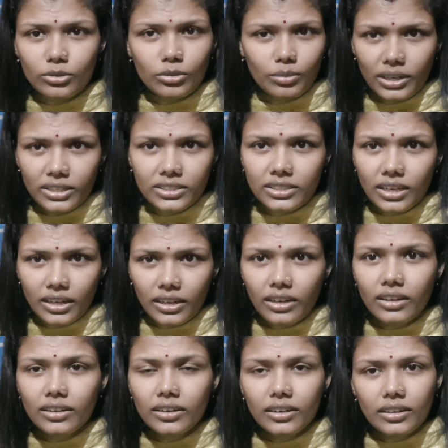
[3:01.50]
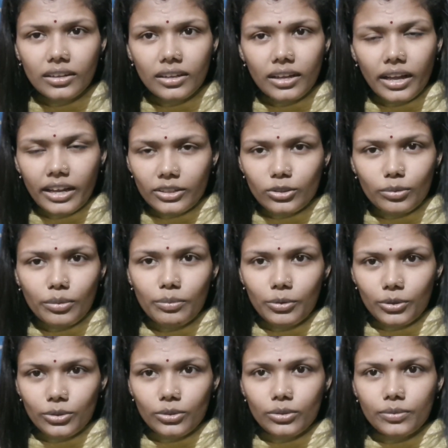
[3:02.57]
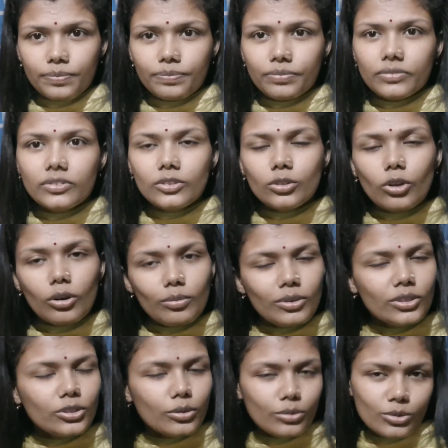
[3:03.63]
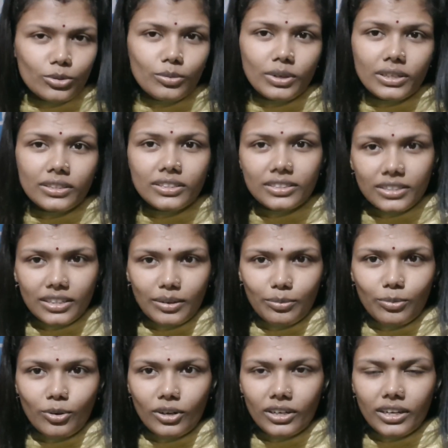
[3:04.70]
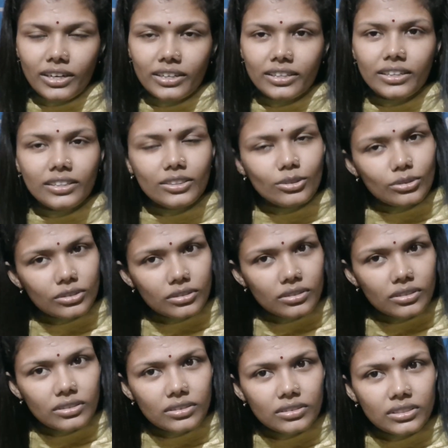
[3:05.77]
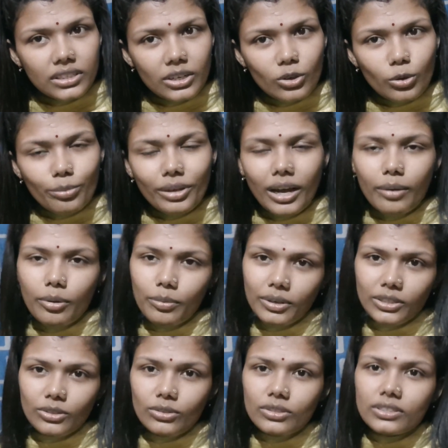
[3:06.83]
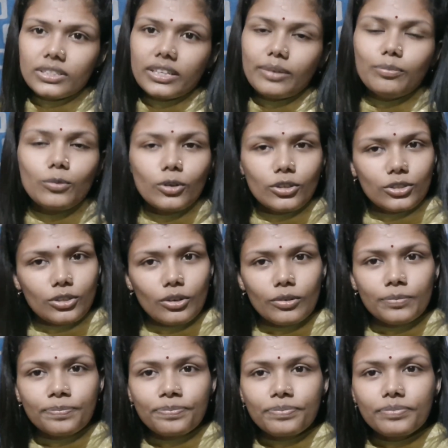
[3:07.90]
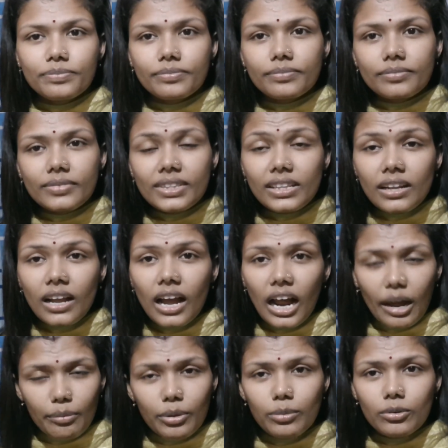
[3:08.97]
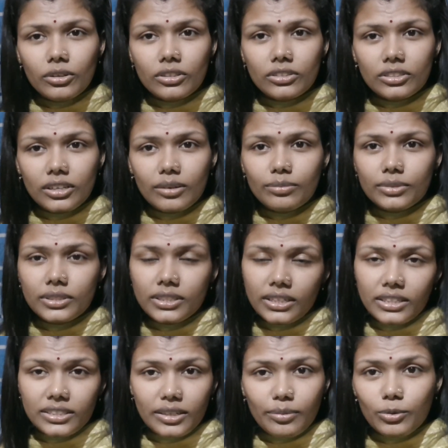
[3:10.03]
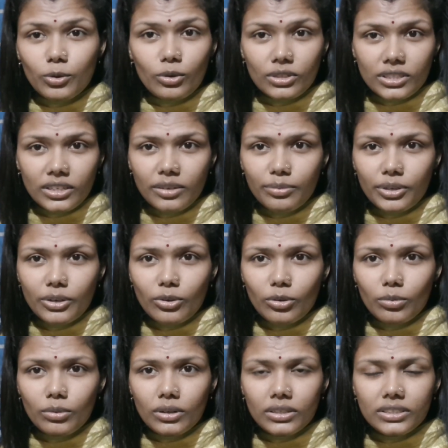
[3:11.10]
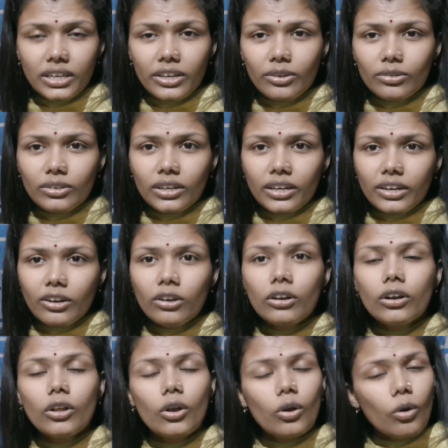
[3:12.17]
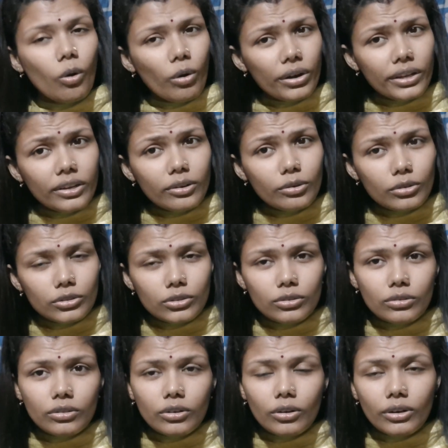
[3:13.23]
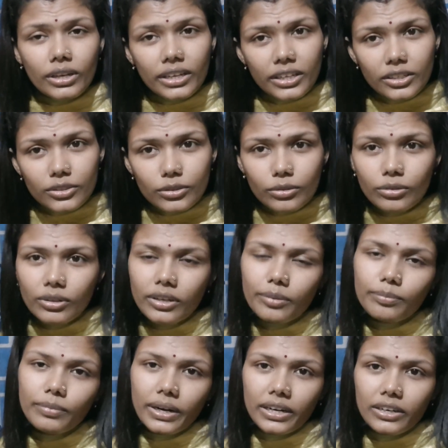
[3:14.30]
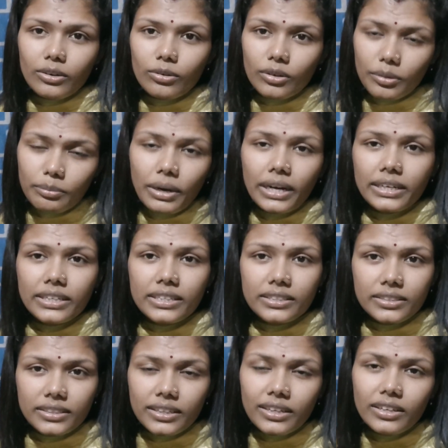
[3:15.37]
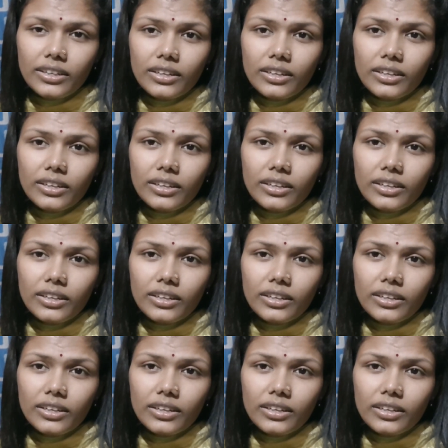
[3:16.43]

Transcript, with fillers: না এবং আমি ওকে ছাড়া বিয়েও করব না আমি এটা বলে দিয়েছিলাম তারপরে আমার বাড়িতে কি বলতো একতরফা মেনেই নিয়েছিল মেনে নিয়েছিল বলাটা ভুল মেনে নিতে বাধ্য হয়েছিল আমার জন্য যেহেতু আমি বলেছিলাম আমি ওকে ছাড়া বিয়ে করব না